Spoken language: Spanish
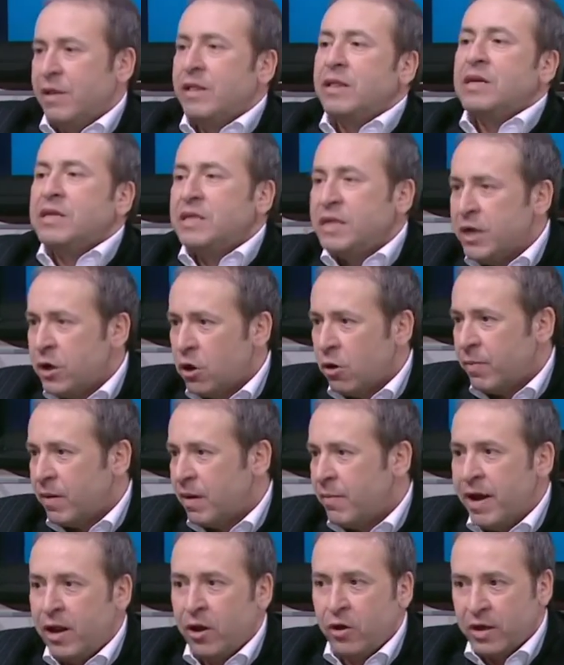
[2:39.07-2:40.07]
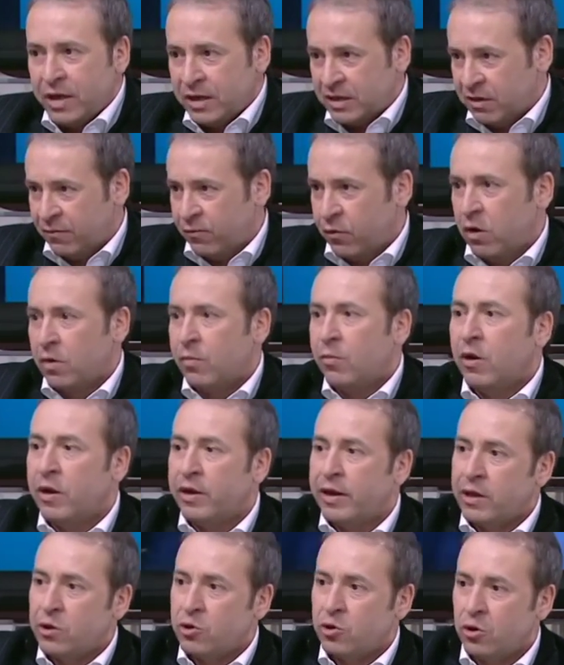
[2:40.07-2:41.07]
25 primero y ese fue como
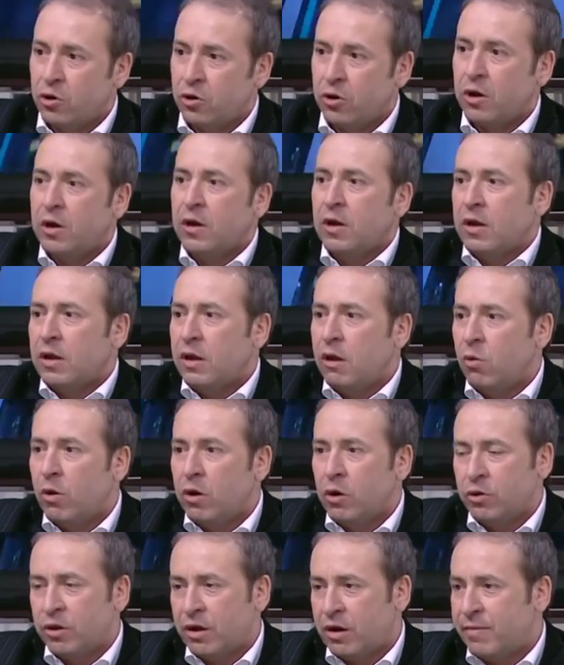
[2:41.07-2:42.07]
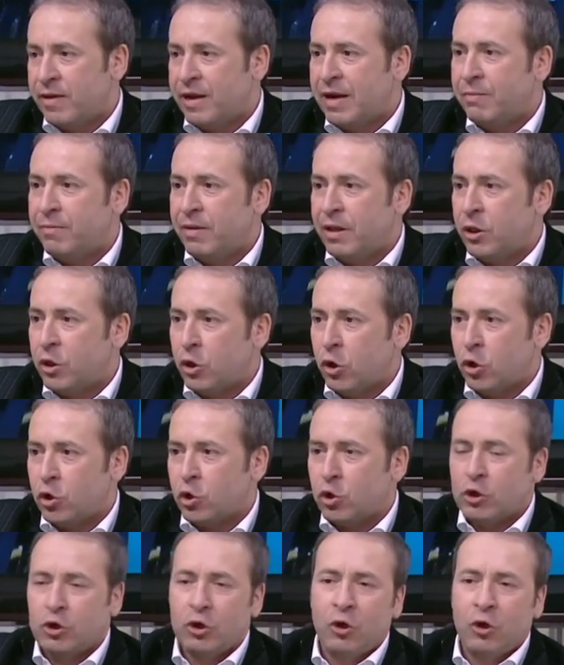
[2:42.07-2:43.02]
el gran shock y luego termina en 28.